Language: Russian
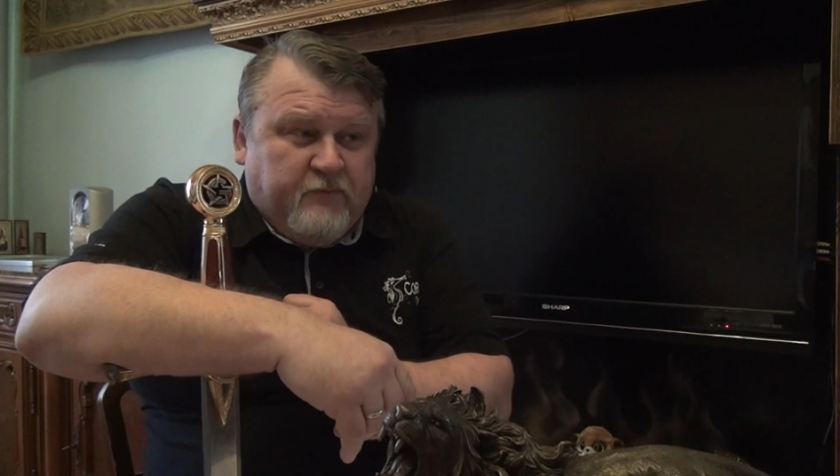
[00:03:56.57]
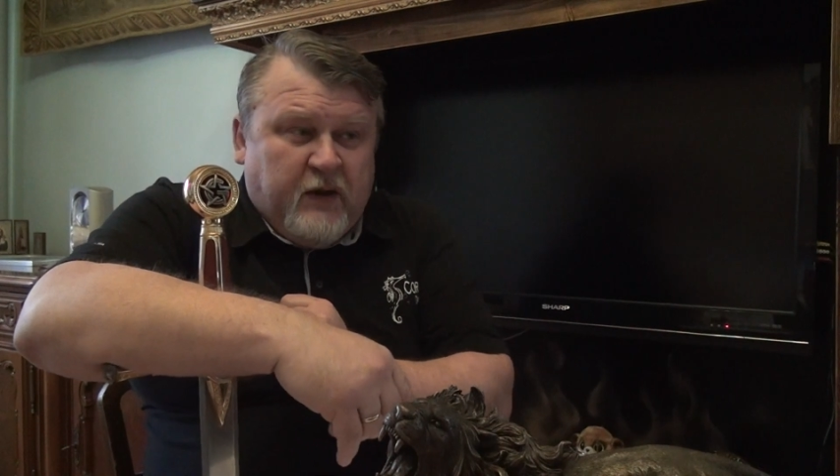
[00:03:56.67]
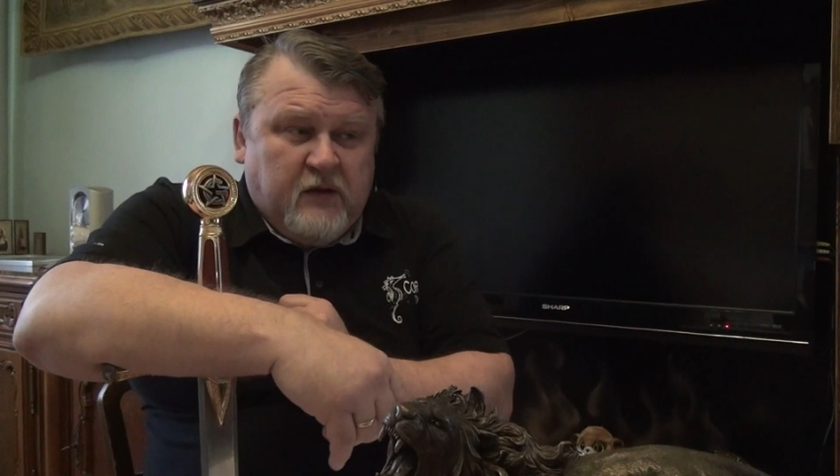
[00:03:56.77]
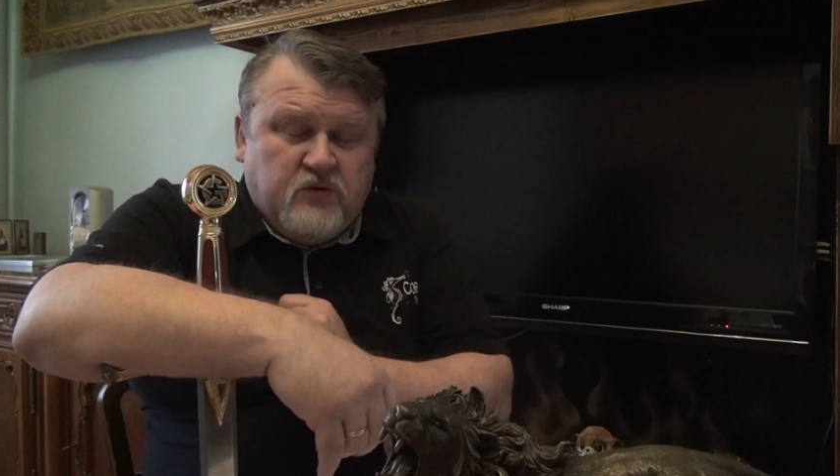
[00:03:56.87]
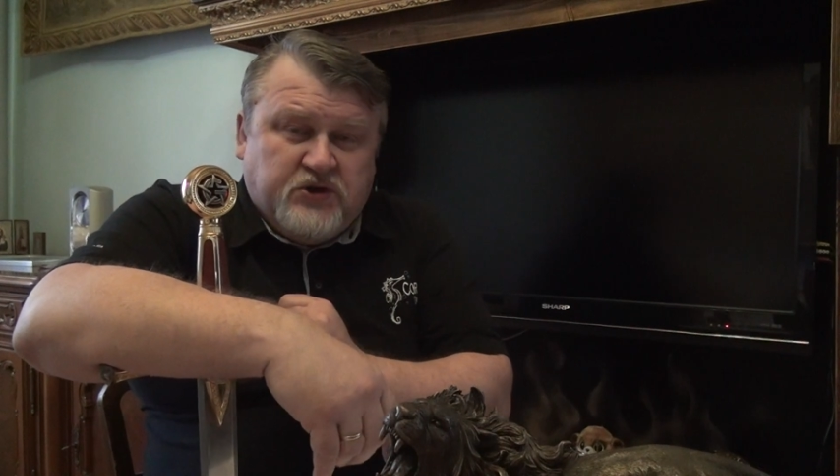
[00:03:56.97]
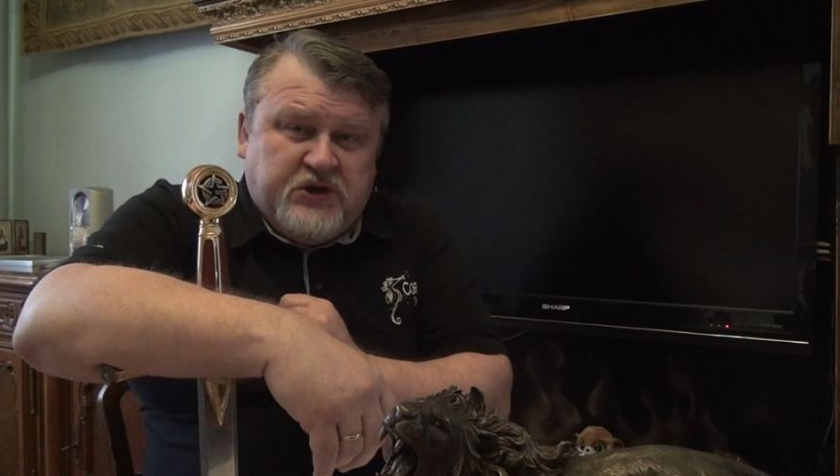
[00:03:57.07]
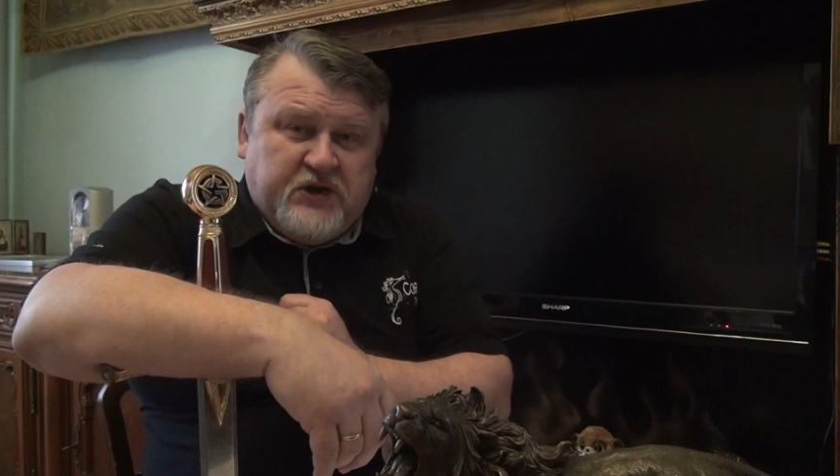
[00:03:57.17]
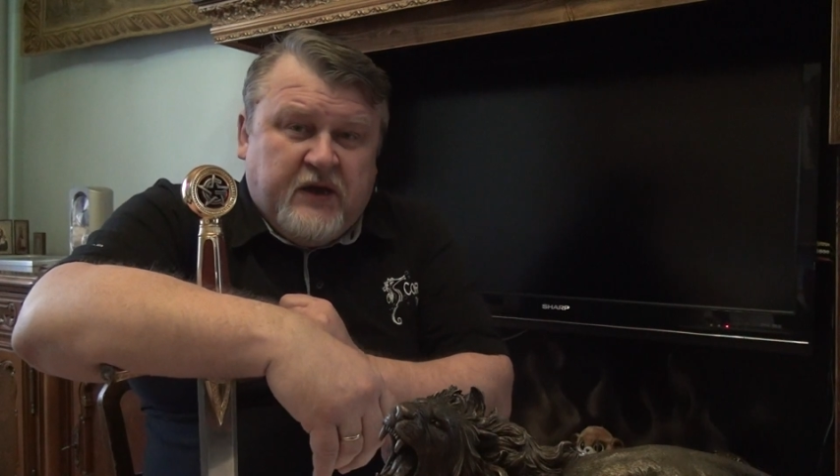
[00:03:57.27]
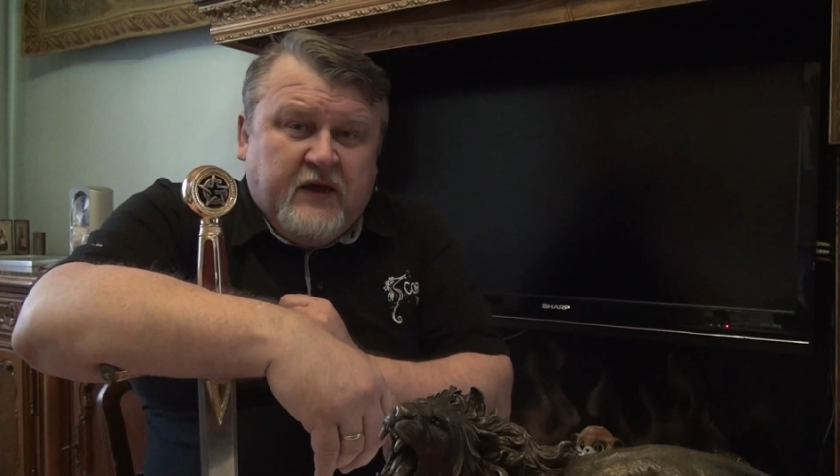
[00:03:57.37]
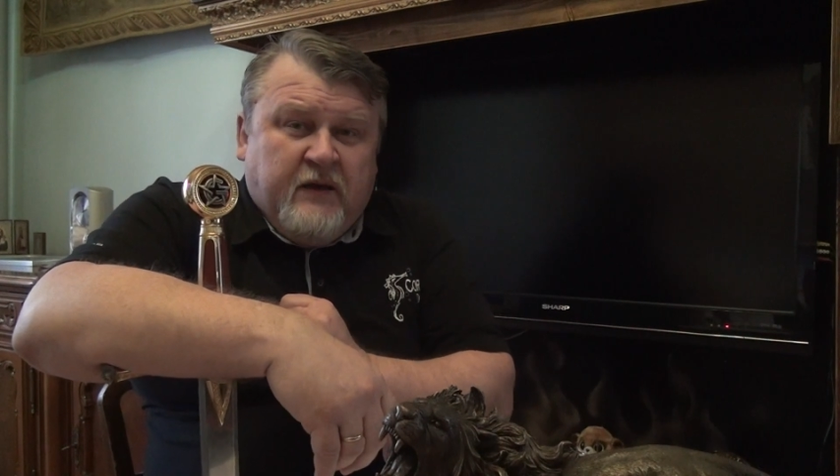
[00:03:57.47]

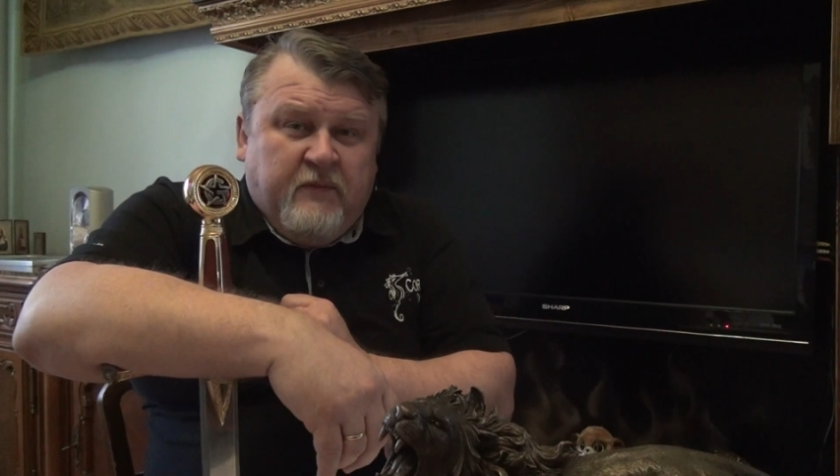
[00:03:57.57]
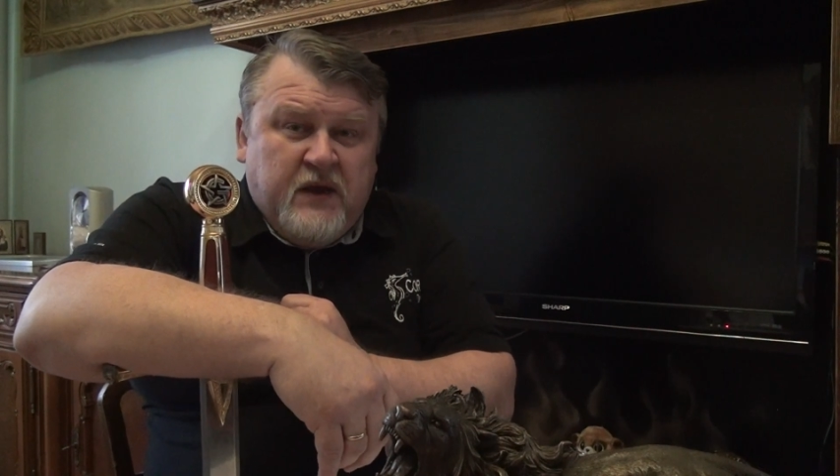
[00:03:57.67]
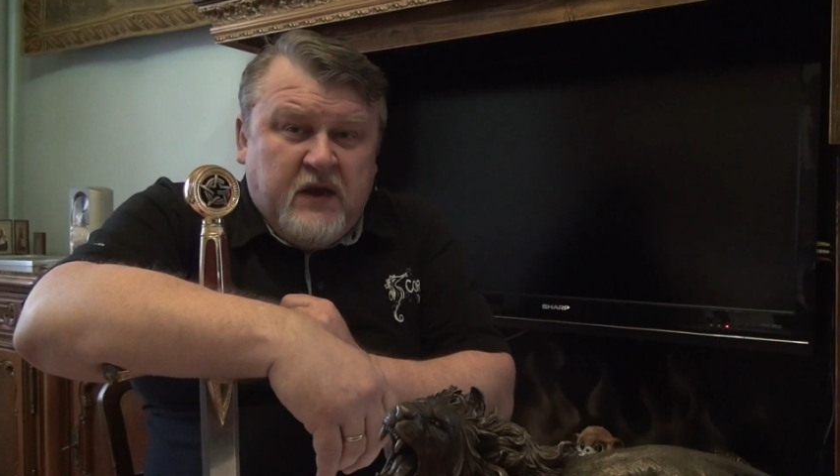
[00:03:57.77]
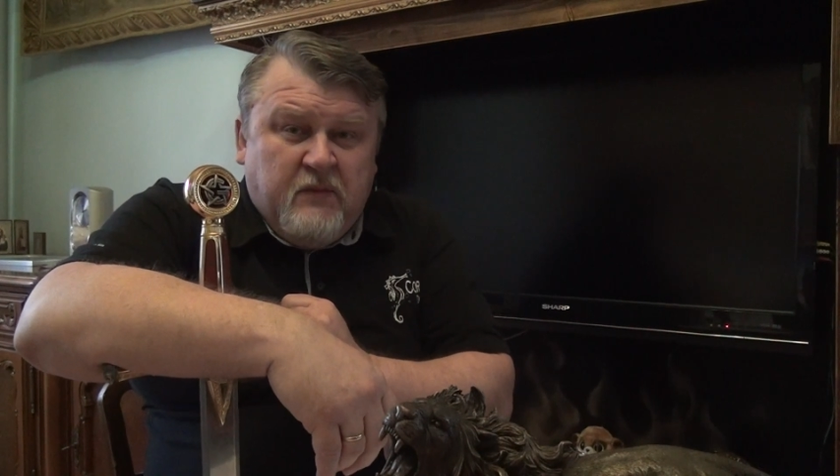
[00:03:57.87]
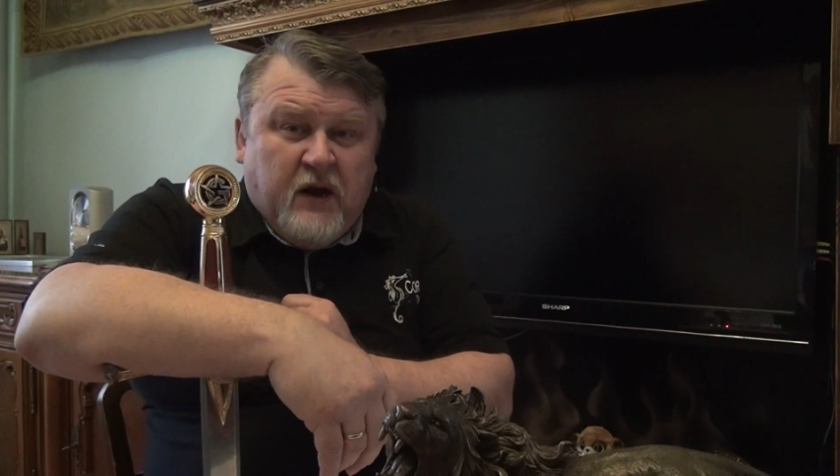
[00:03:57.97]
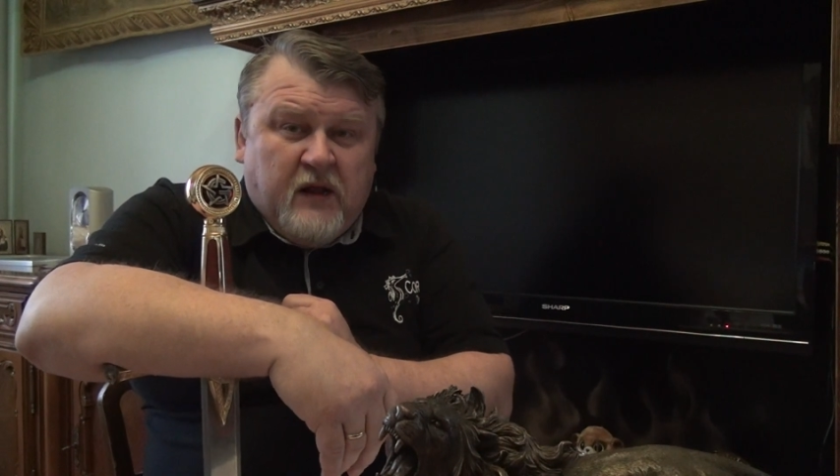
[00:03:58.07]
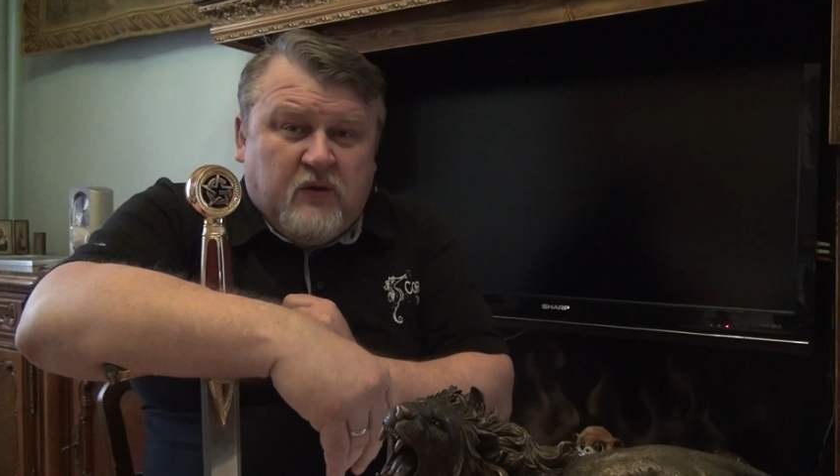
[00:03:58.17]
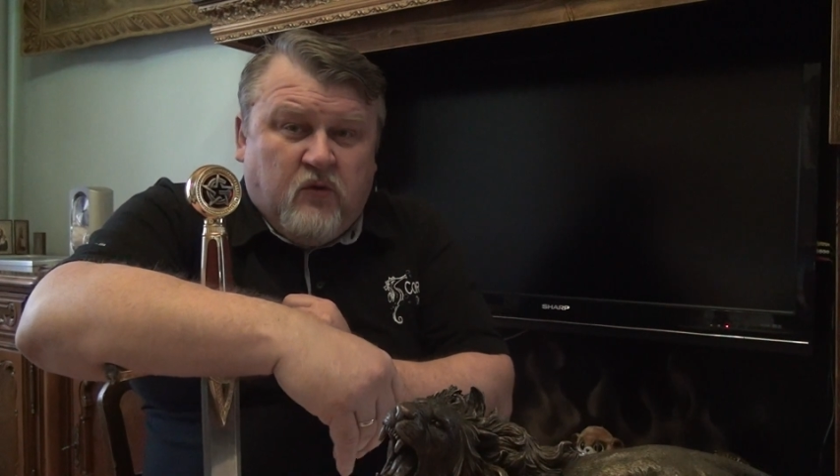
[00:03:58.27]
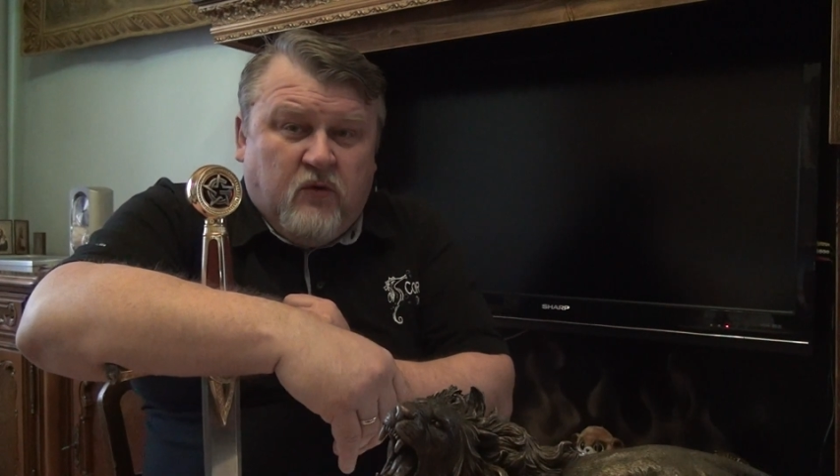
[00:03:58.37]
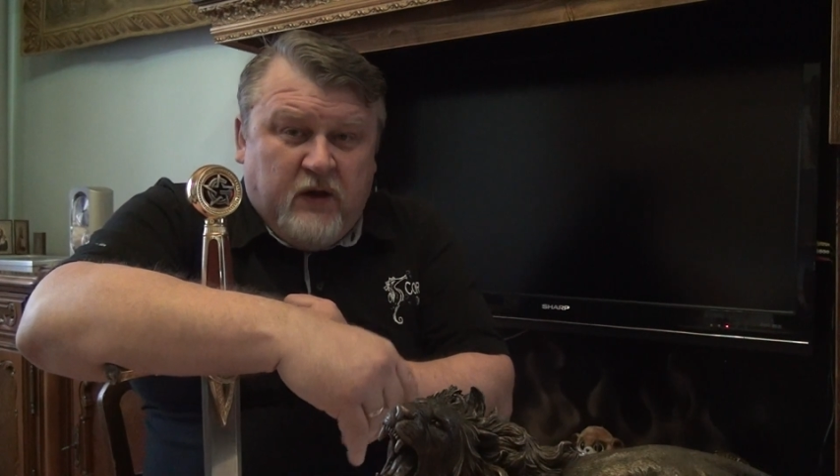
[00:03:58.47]
получите
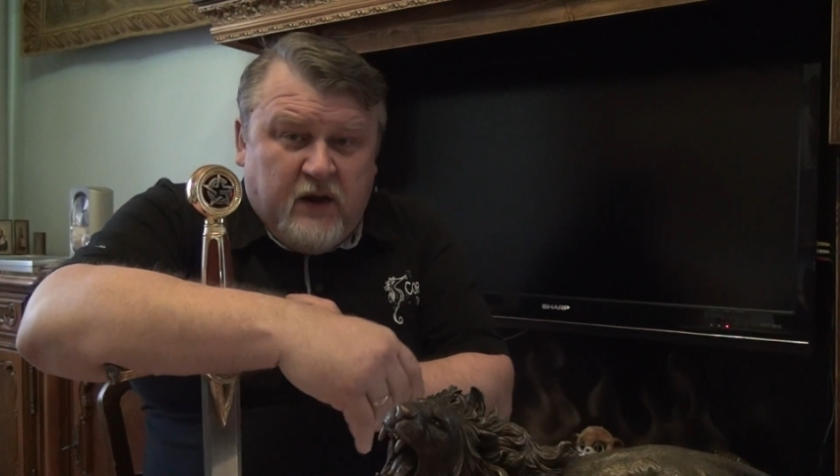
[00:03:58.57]
минималку,